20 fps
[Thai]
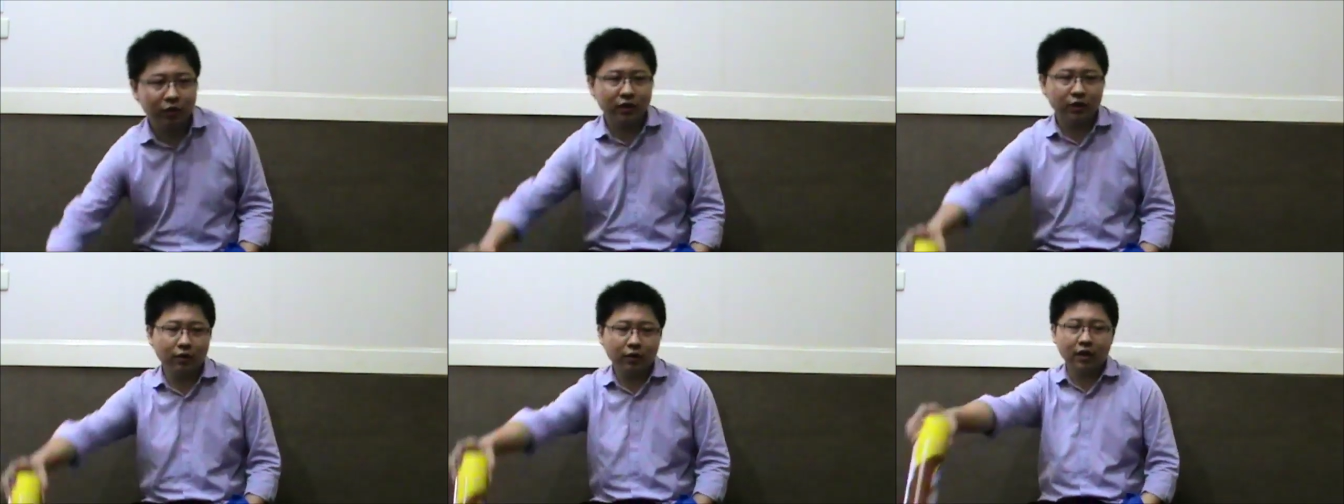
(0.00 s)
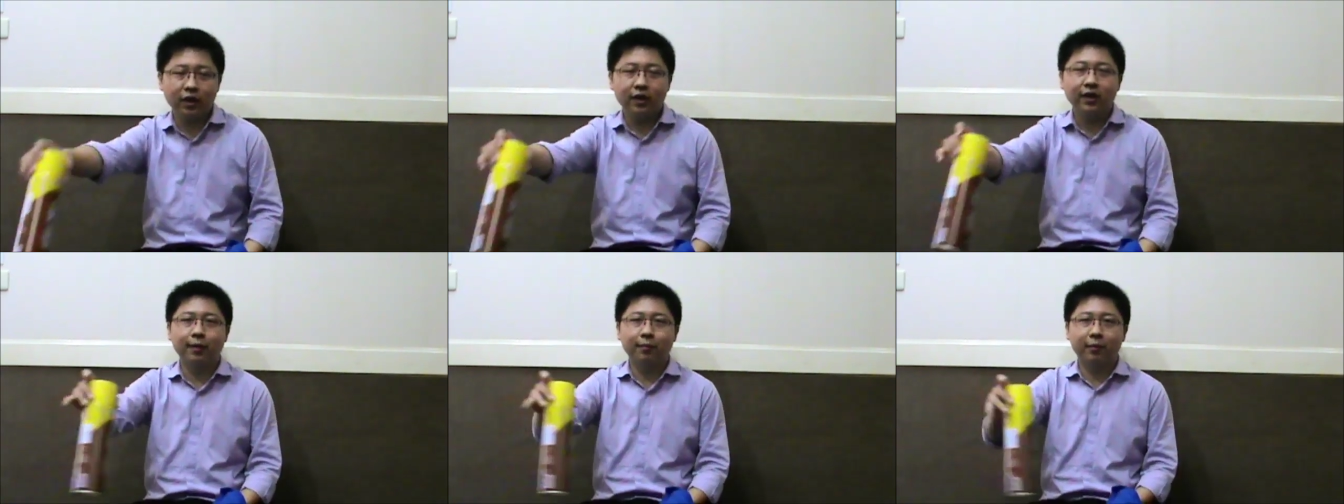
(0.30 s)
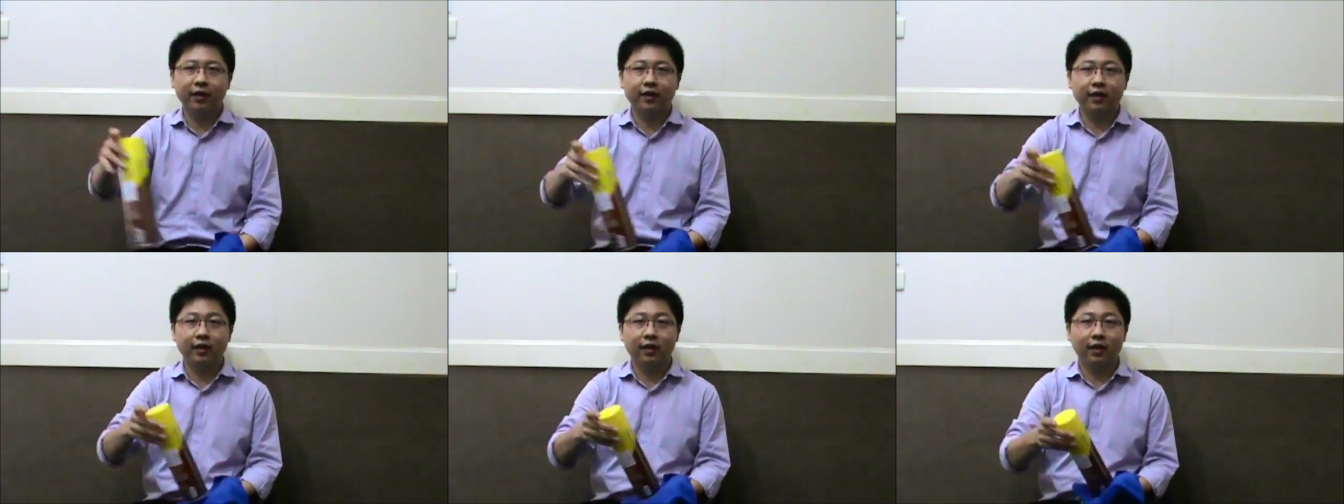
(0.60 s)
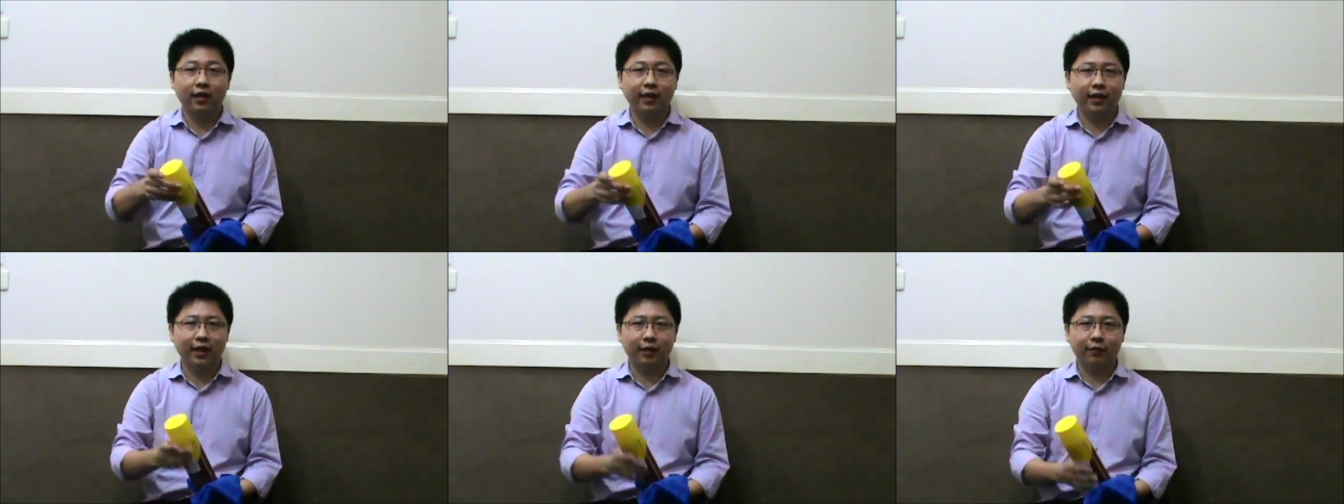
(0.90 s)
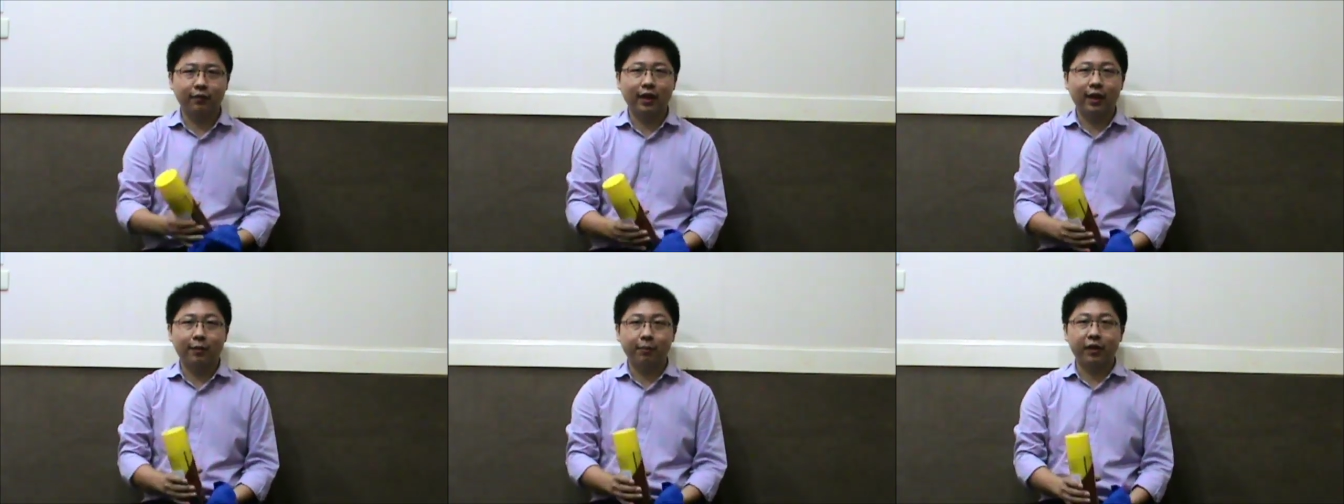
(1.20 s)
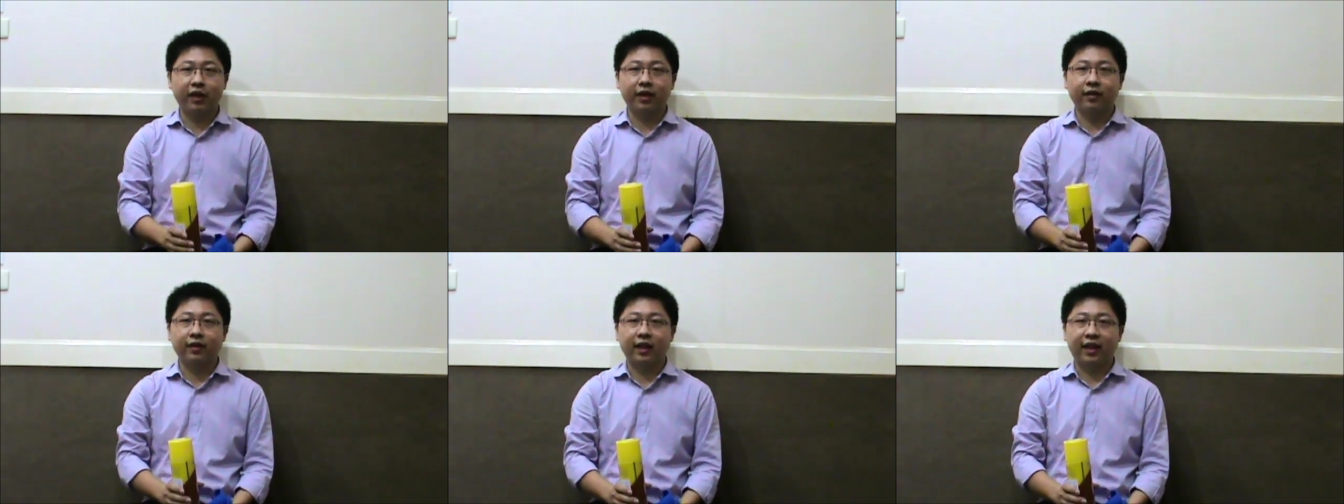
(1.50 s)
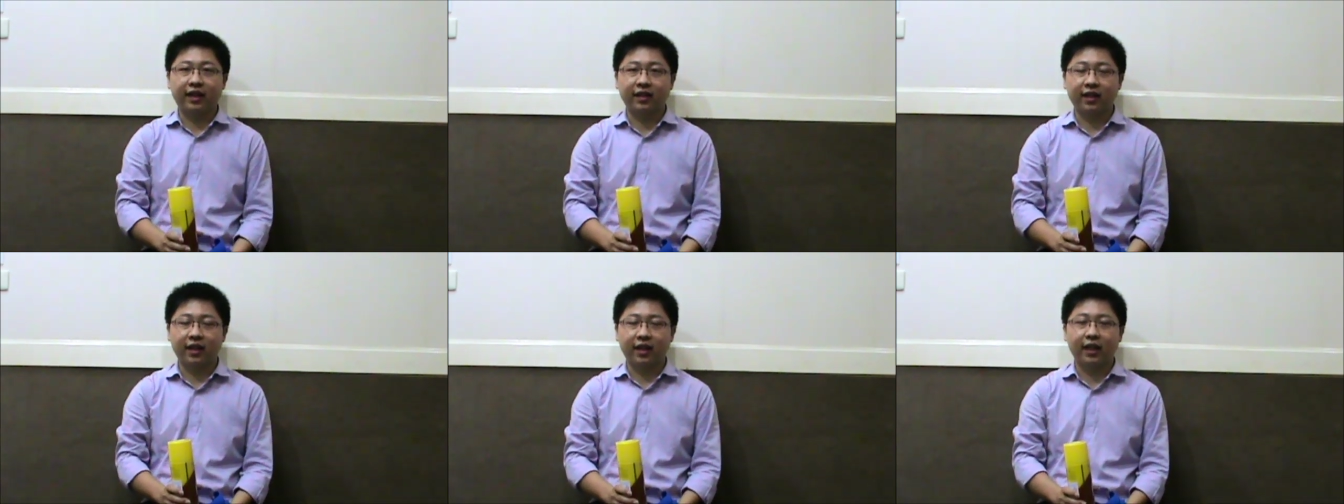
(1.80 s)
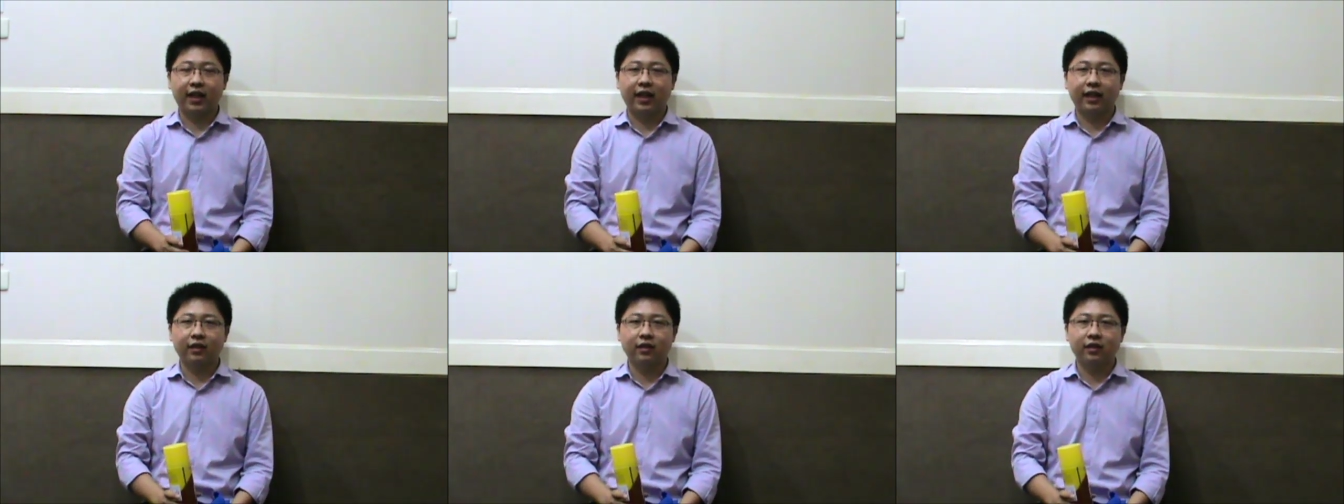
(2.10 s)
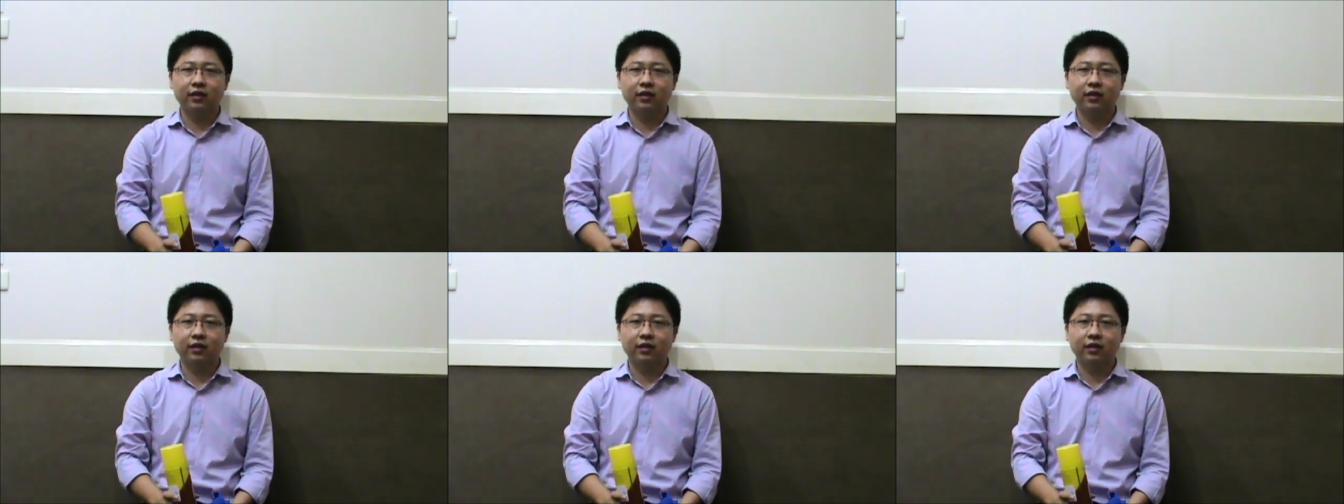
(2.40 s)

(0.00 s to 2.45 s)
ก็ต้องเคลือบมันซะหน่อยนะครับเวลาเปลี่ยนสายแต่ละครั้ง